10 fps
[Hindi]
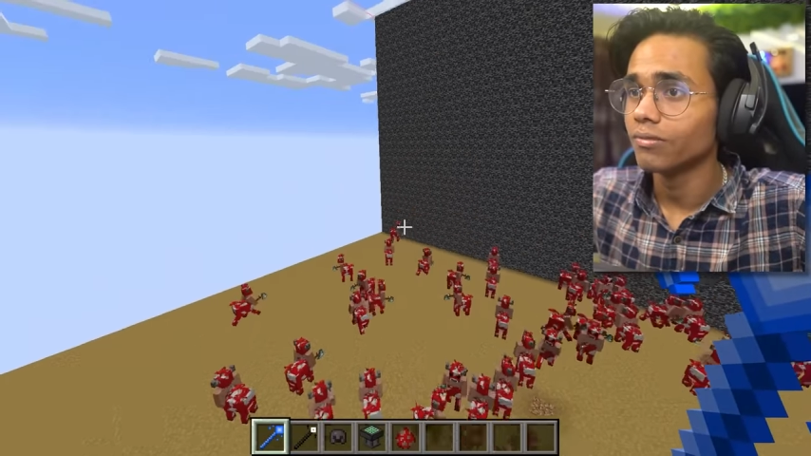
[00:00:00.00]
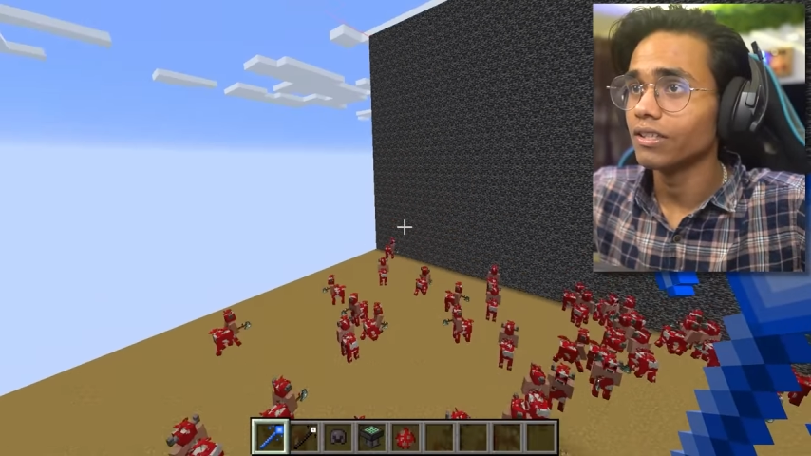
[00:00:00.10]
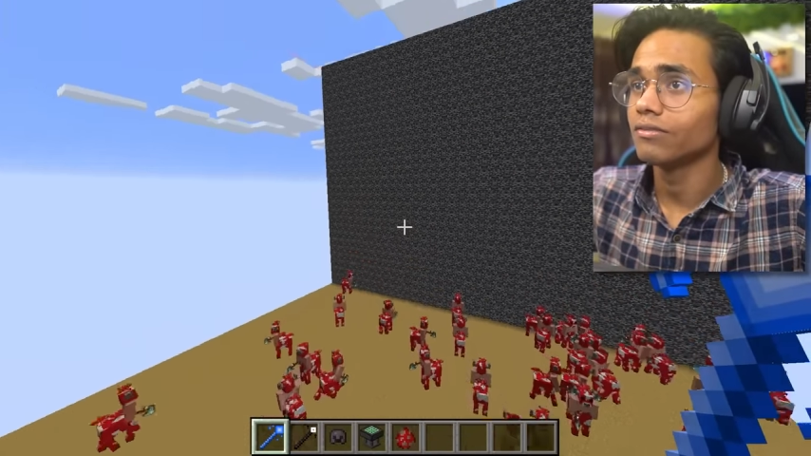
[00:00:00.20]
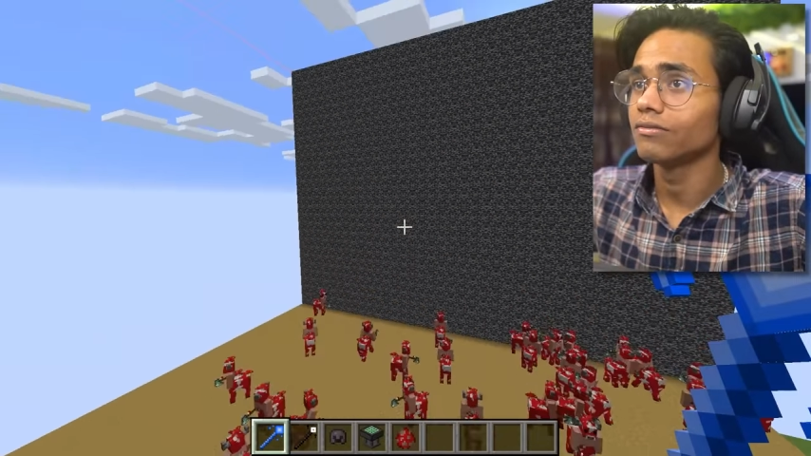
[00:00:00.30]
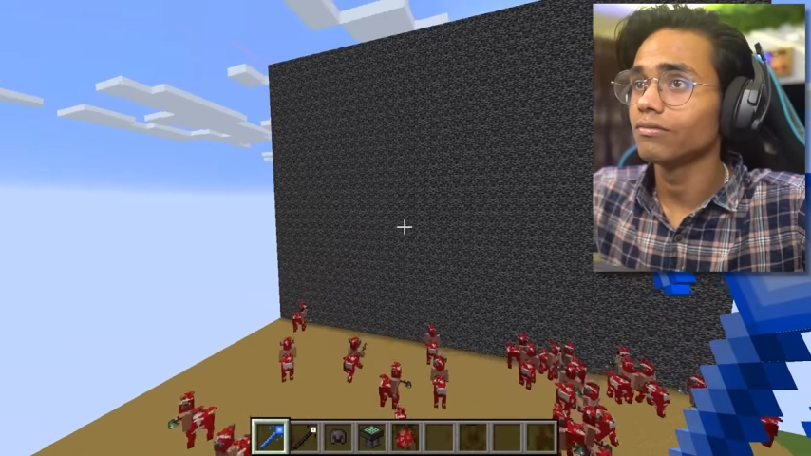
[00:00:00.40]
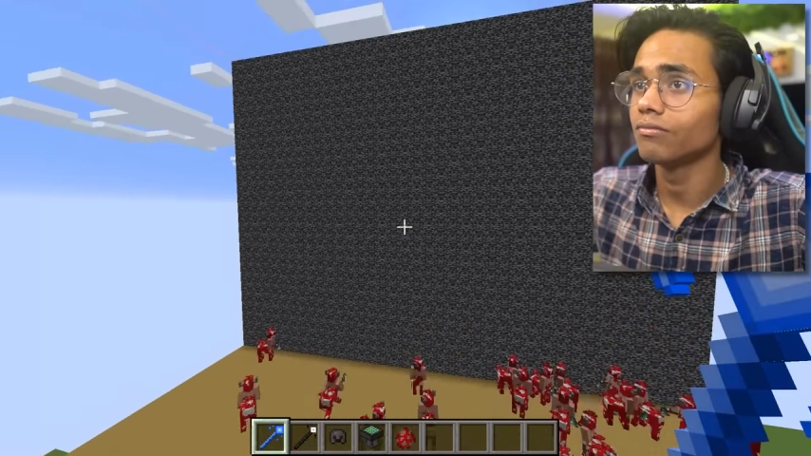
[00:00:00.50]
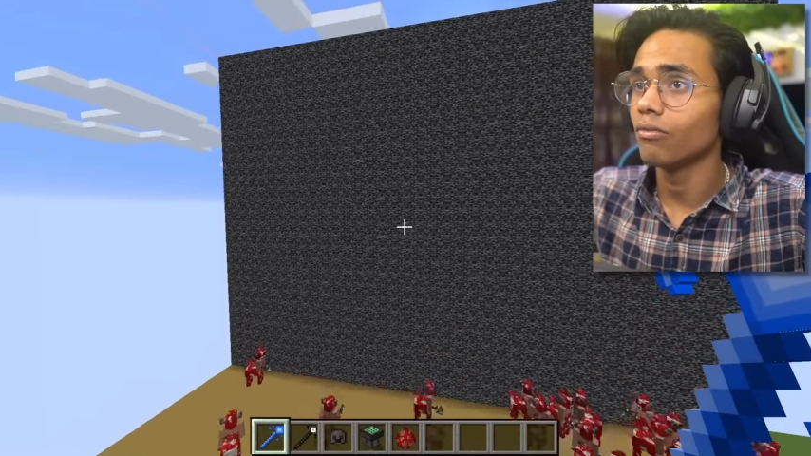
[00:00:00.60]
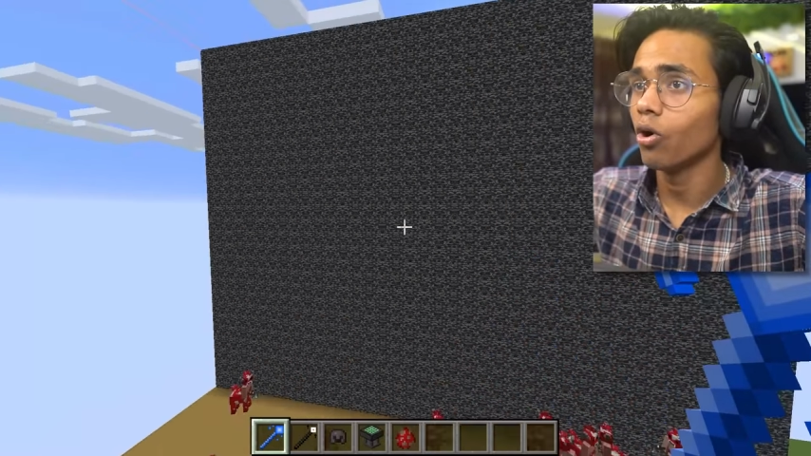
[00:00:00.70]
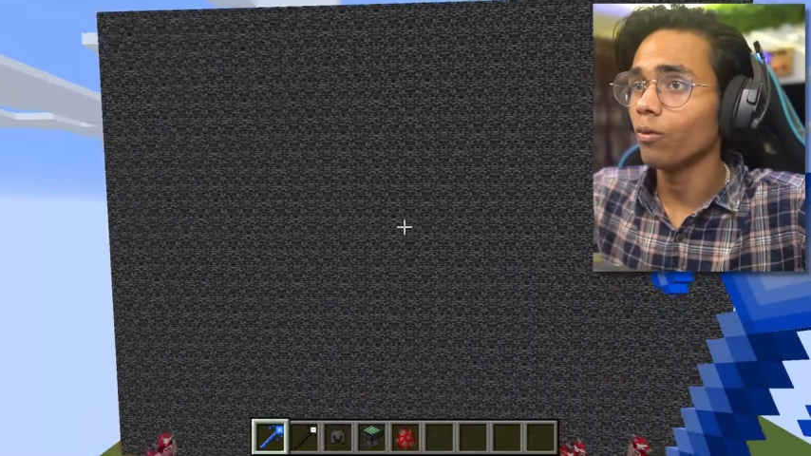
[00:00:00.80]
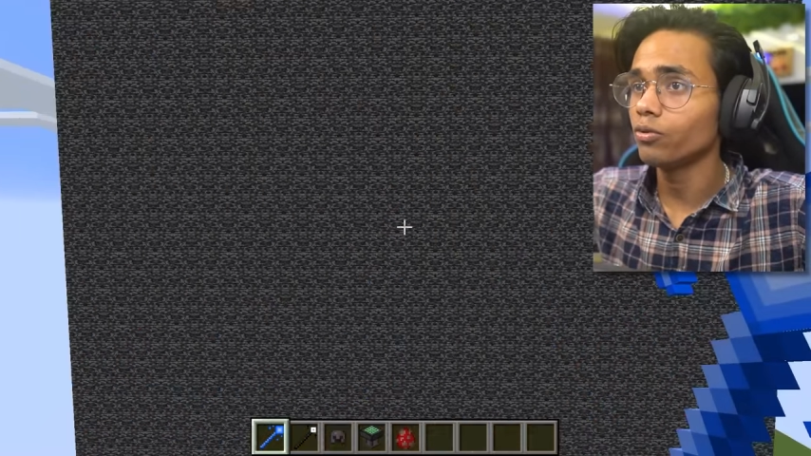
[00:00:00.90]
भाई
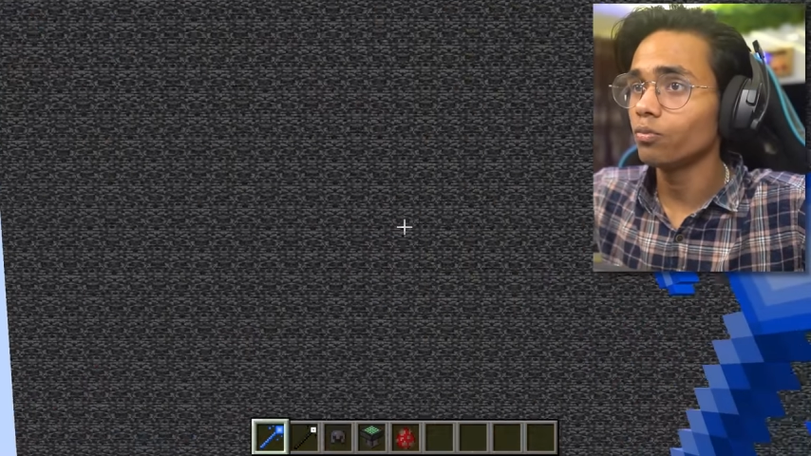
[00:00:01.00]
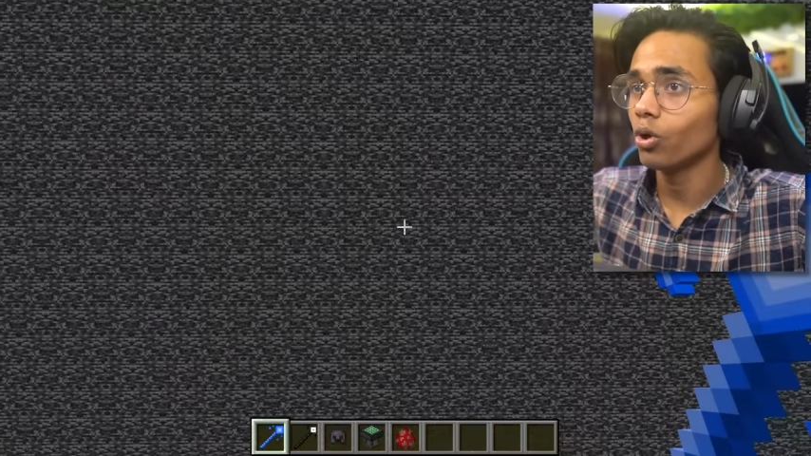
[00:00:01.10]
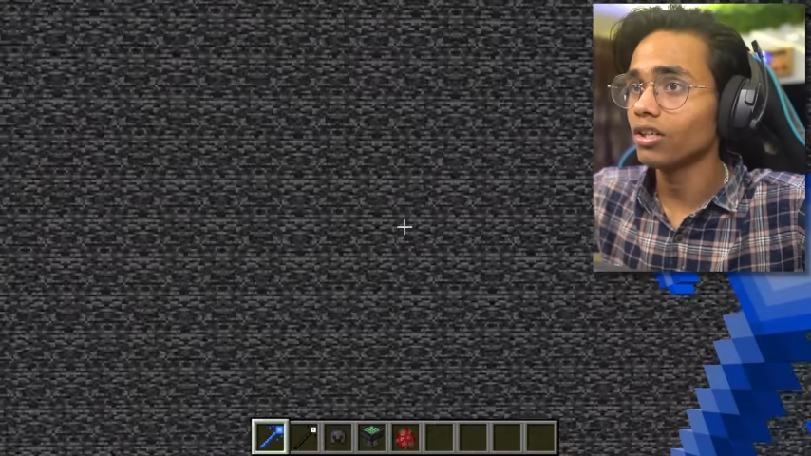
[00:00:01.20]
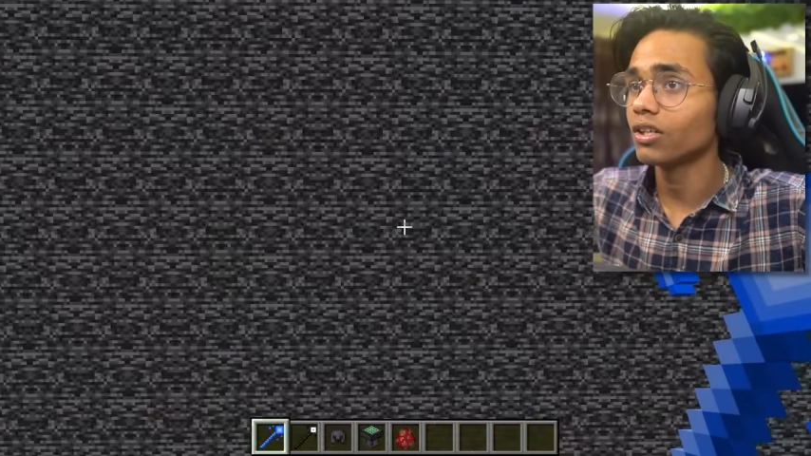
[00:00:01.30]
मॉब स्पॉन